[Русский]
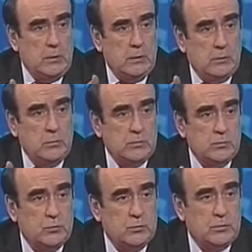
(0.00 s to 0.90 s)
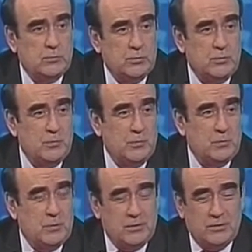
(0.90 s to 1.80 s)
и мы смотрим, чтобы не
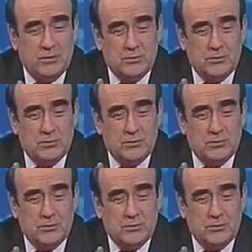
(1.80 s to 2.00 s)
попало так,